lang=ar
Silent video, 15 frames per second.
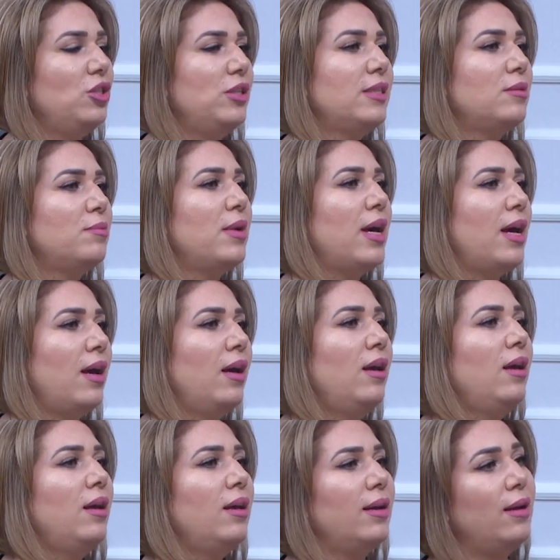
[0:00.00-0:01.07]
شيء اسمها
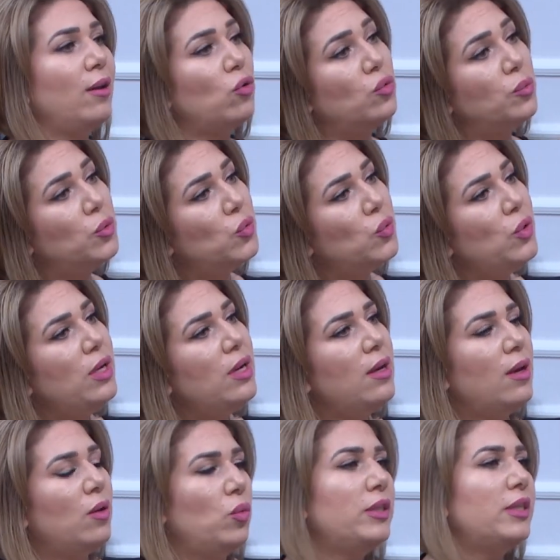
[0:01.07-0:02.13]
القبول
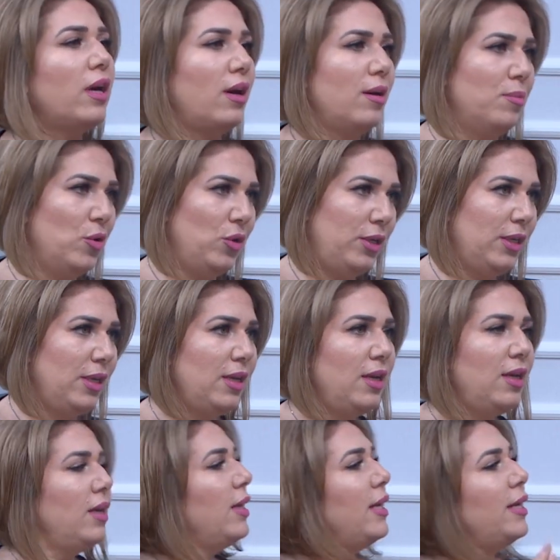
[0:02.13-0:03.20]
والتقبل
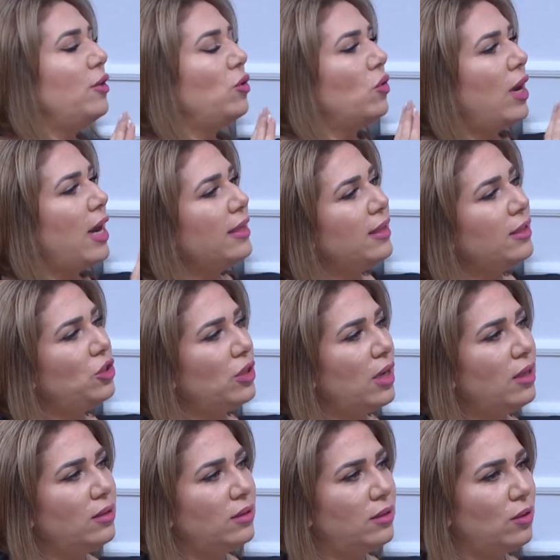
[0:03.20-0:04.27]
انه هذا
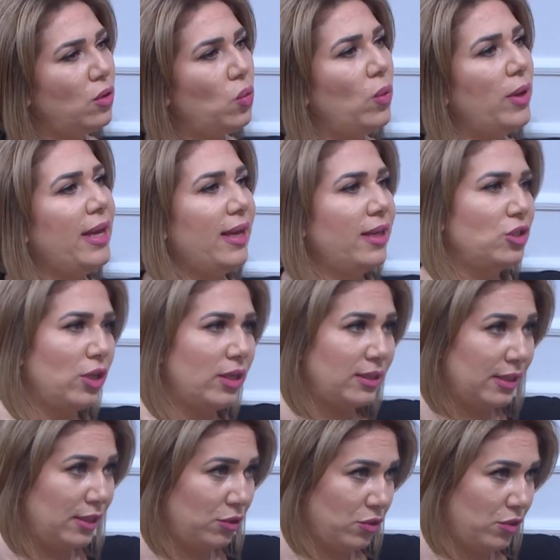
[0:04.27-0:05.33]
الشخص هو هيك
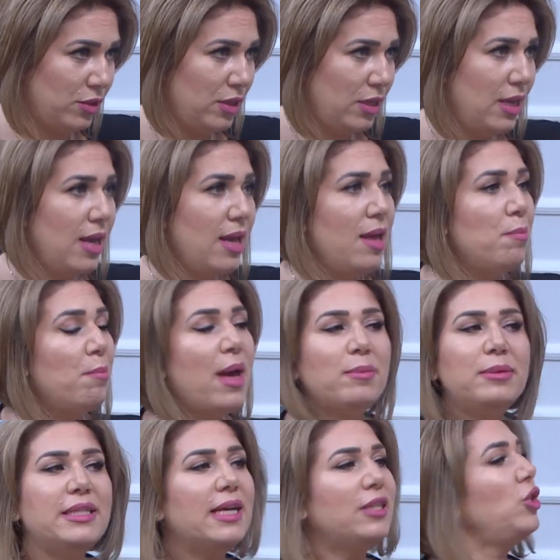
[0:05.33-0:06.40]
شخصيته ما
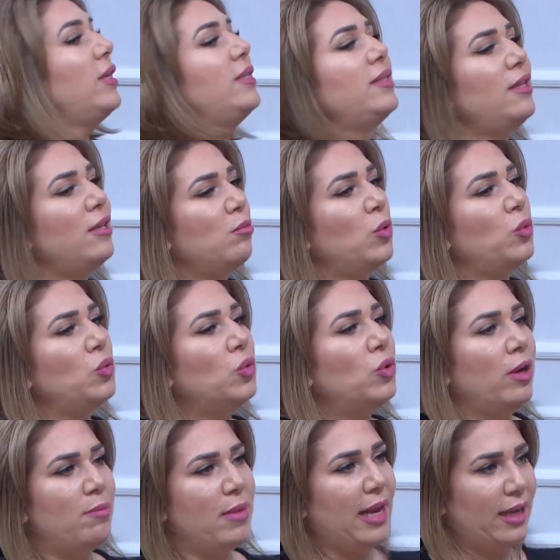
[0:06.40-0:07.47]
بدي أشخصن
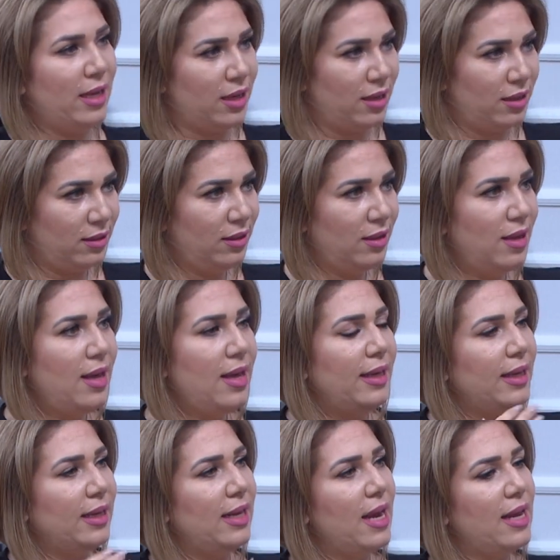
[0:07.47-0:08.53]
الموضوع معي أنا
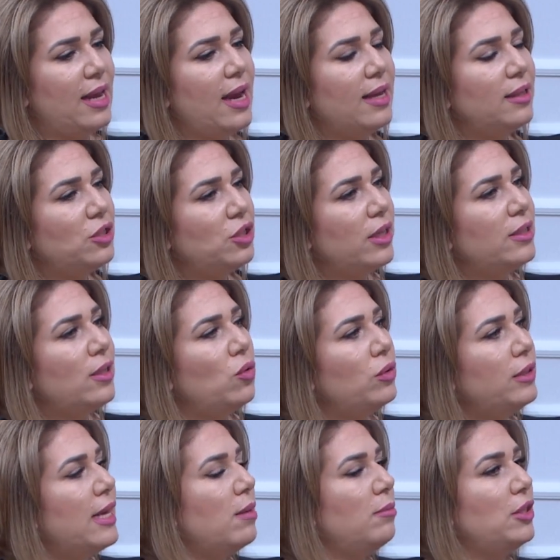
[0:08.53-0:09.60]
يعني أنا هذا الشخص اللي
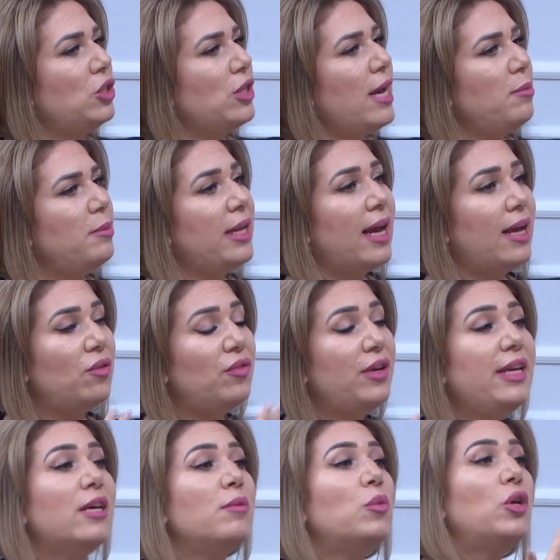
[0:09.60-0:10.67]
قدامي جاي من
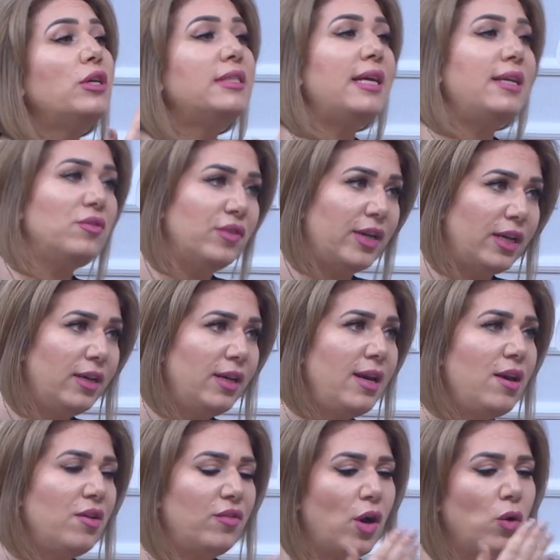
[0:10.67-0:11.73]
خلفية مختلفة
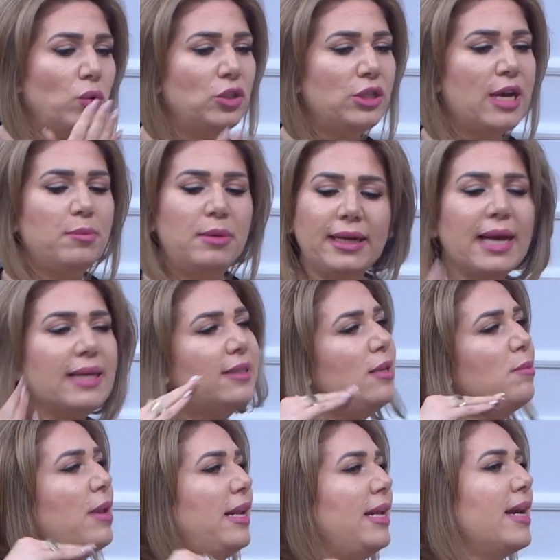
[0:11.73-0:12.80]
فهو جاي بالكأس
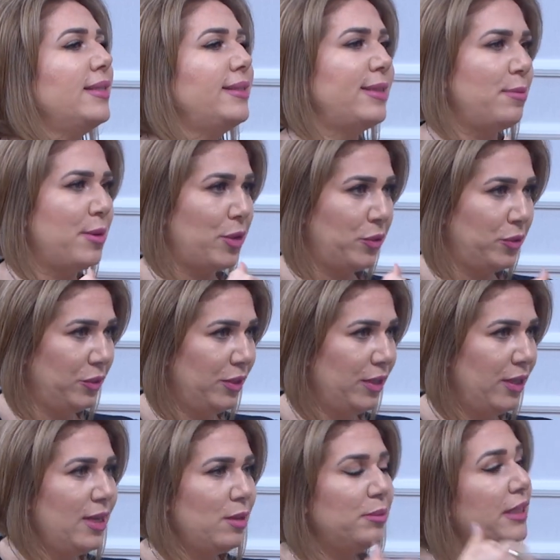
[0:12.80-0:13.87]
المليان تبعه
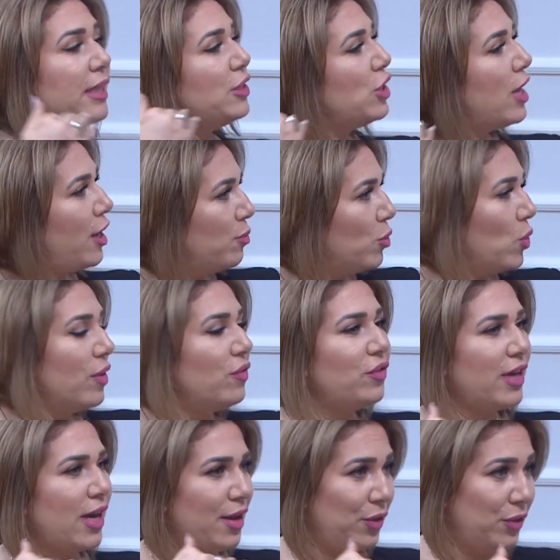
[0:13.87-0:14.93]
بتجاربه
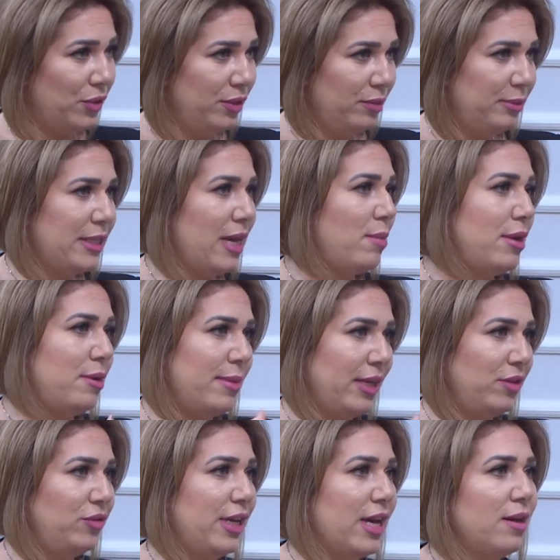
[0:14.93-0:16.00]
وأفكاره بتعامل
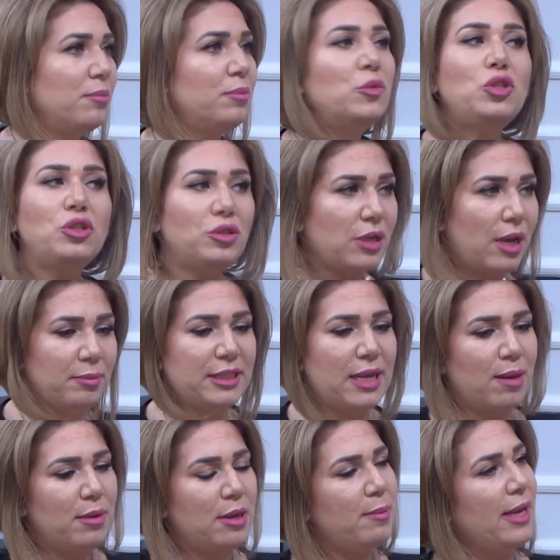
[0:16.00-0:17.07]
معي فيها مش عم
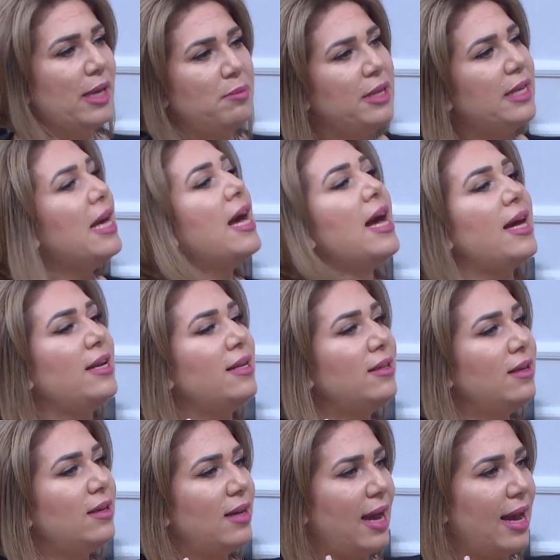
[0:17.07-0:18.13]
بتعامل معي بناء
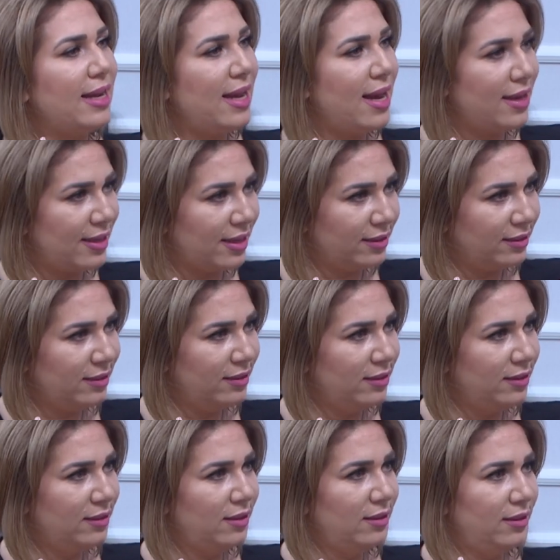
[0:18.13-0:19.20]
على أنا
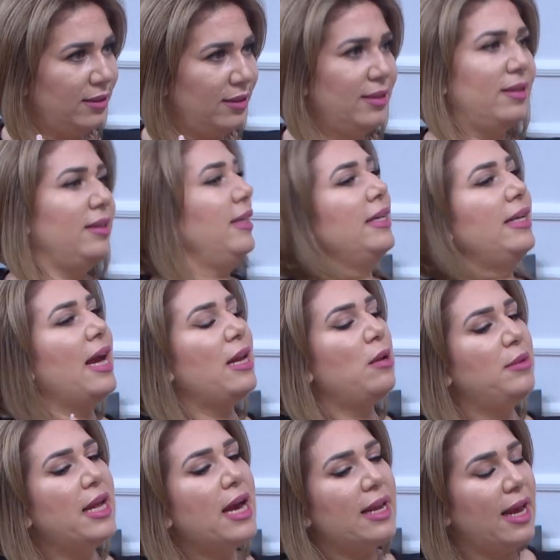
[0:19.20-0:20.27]
يعني انا
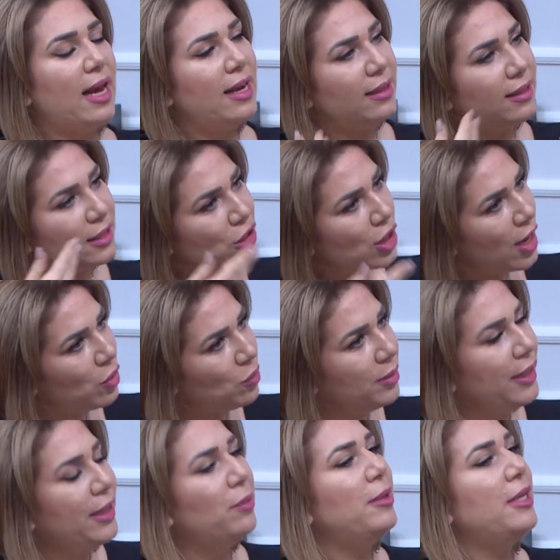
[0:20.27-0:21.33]
بناء على
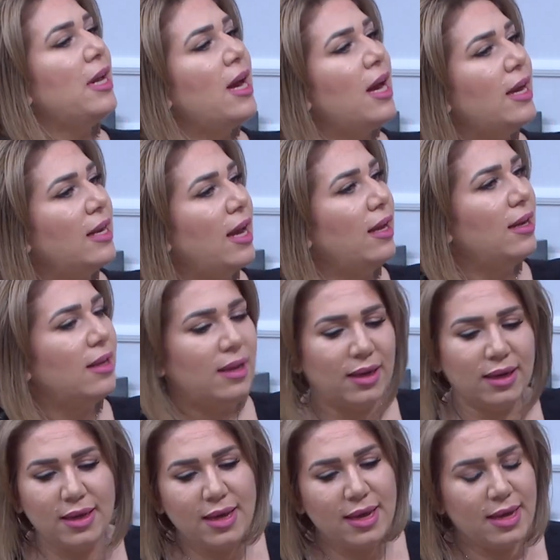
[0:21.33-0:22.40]
تجاربي بناء
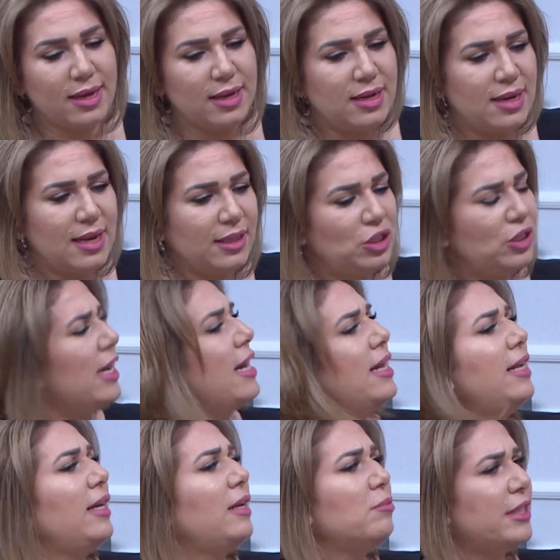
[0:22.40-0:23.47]
على الاشياء
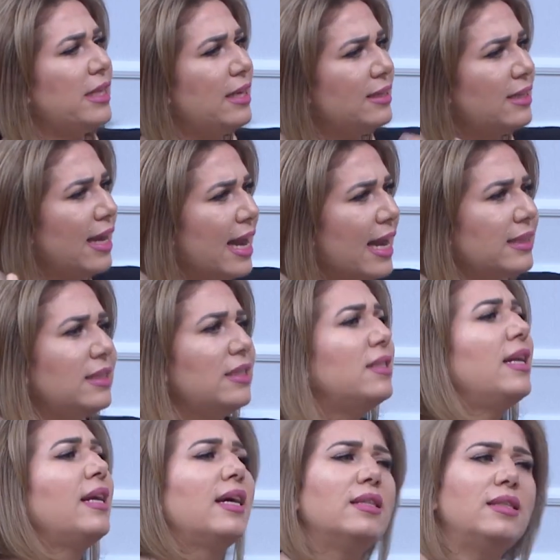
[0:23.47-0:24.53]
اللي مثلا ضايقتني
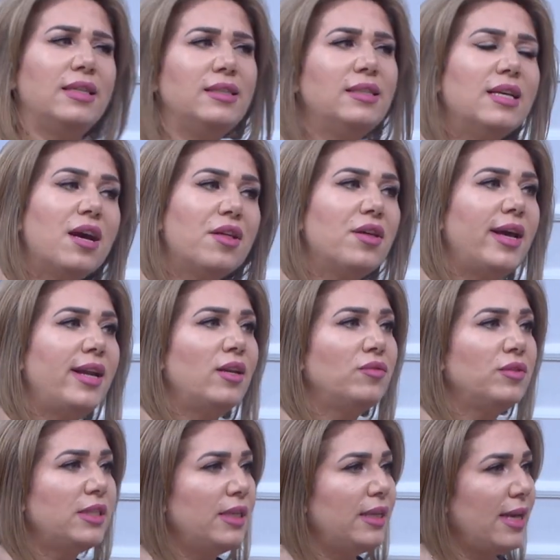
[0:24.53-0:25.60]
تركت عندي اثار
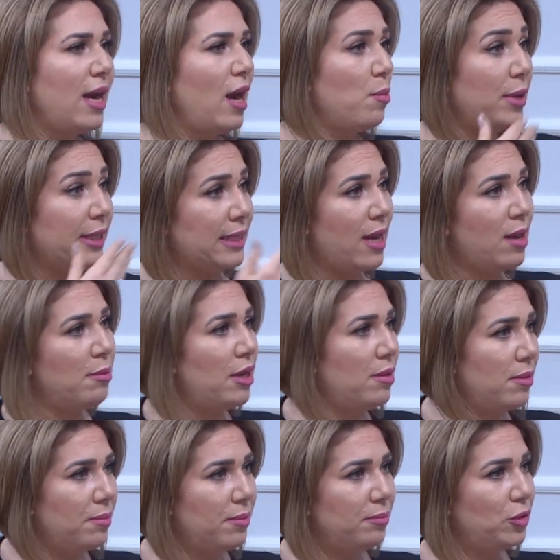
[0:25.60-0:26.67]
نفسيه عم بتعامل
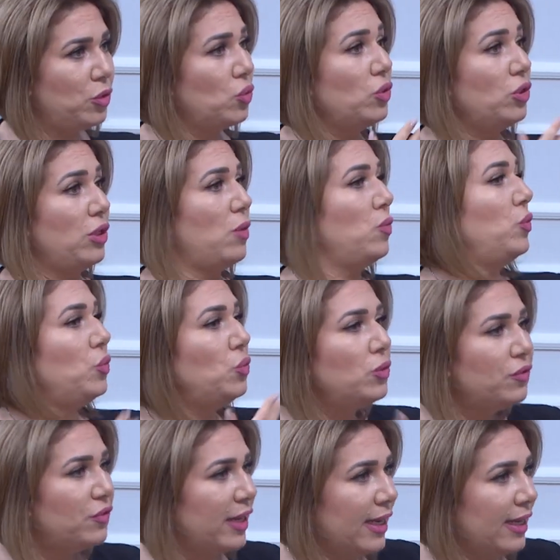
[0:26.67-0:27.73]
بتكون او
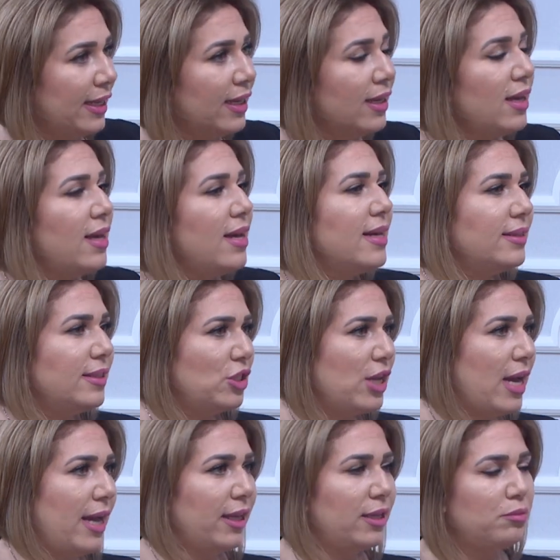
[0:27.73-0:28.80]
ردود فعلي
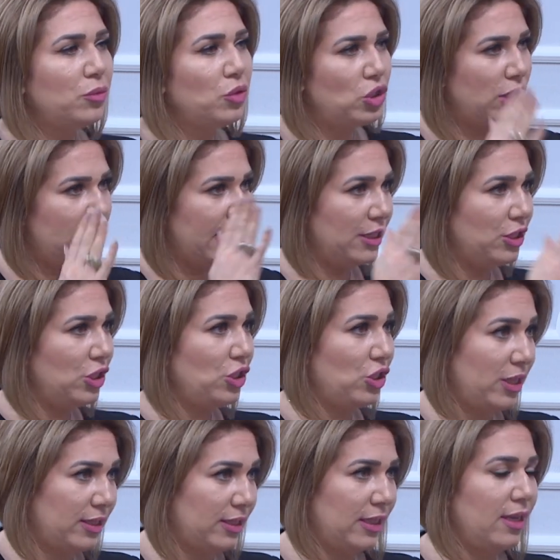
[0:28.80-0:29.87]
تجاهك مش لا شيء
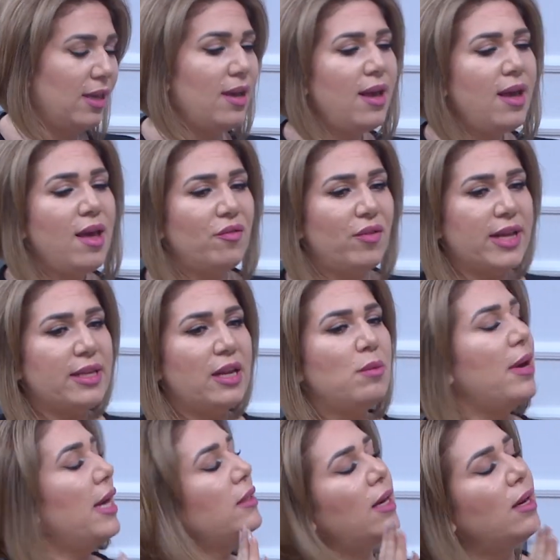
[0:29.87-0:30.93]
شخصي فانا
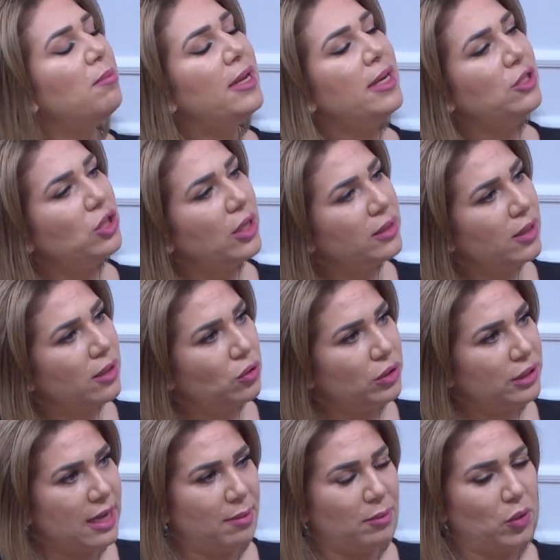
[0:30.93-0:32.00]
لما اتقبل الشخص اللي
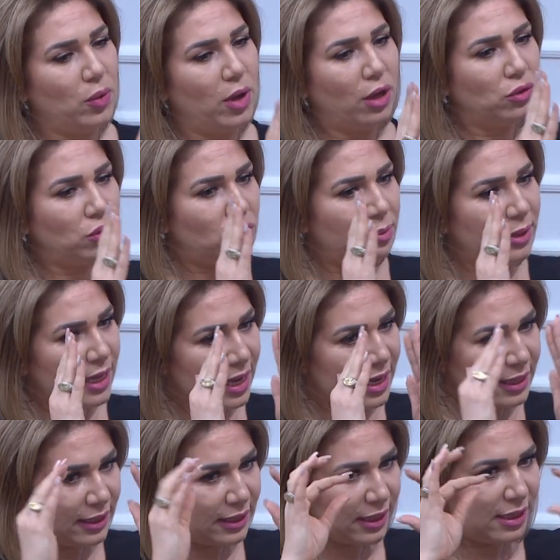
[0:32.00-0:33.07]
قدامي واحطه
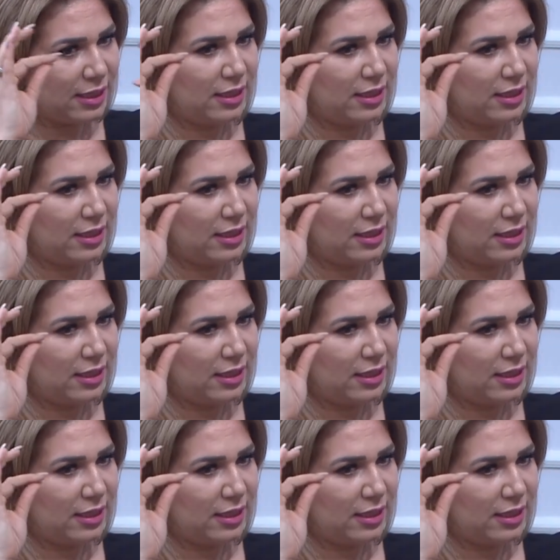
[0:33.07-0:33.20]
بهاي